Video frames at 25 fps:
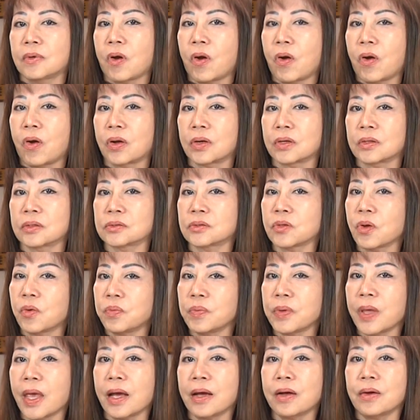Còn
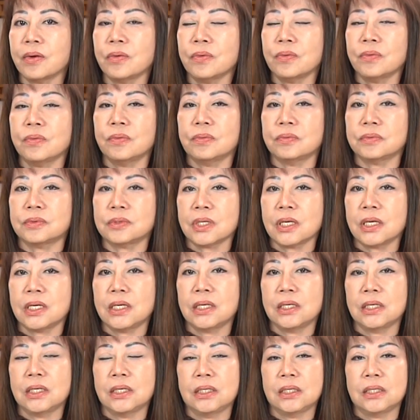tôn giáo
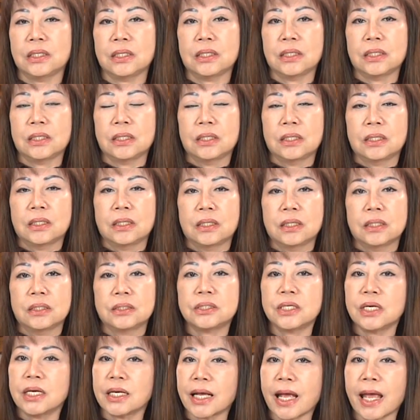thì
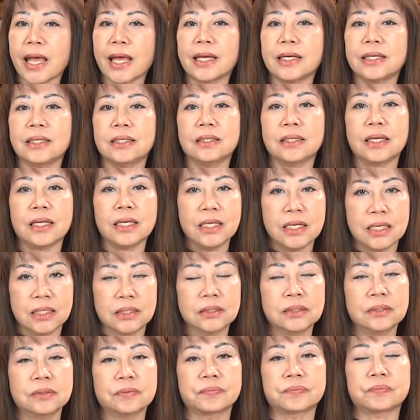riêng ai nấy
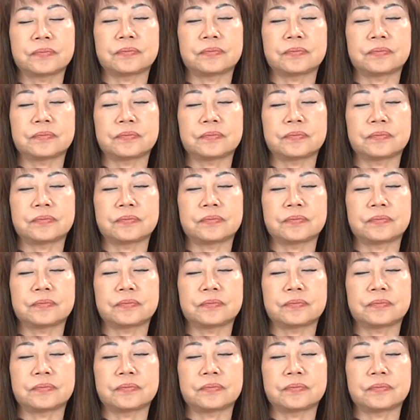giữ.